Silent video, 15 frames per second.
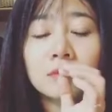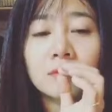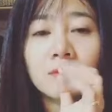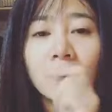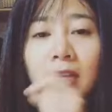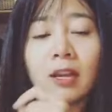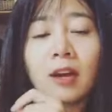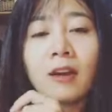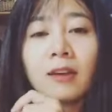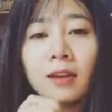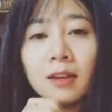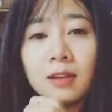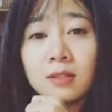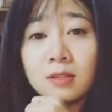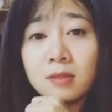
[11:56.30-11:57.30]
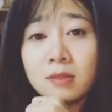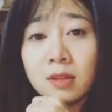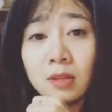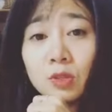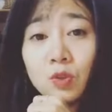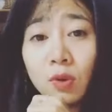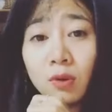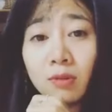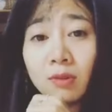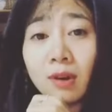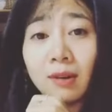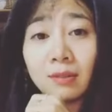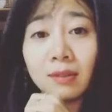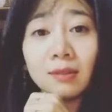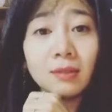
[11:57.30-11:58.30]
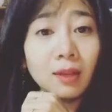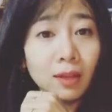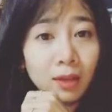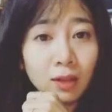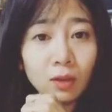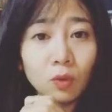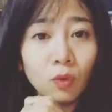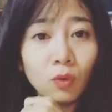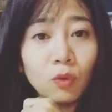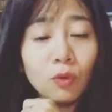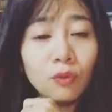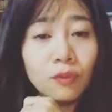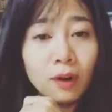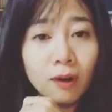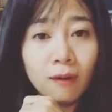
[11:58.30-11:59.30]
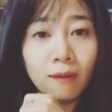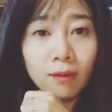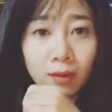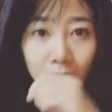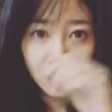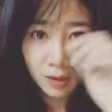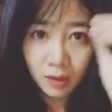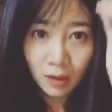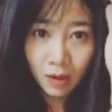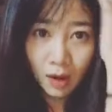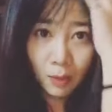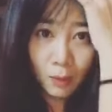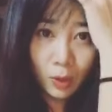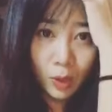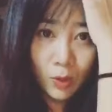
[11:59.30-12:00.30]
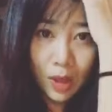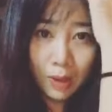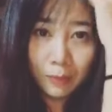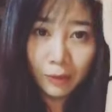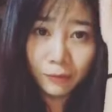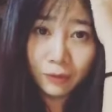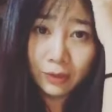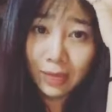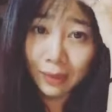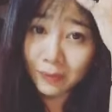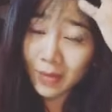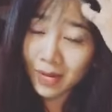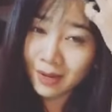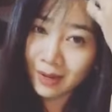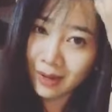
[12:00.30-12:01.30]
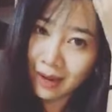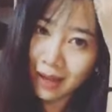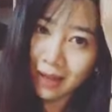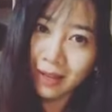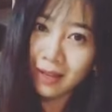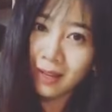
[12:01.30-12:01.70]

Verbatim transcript: phải nói đến là sự diễn xuất rất là tinh tế của cô vân ở một cái đoạn mà phương cảm thấy rằng là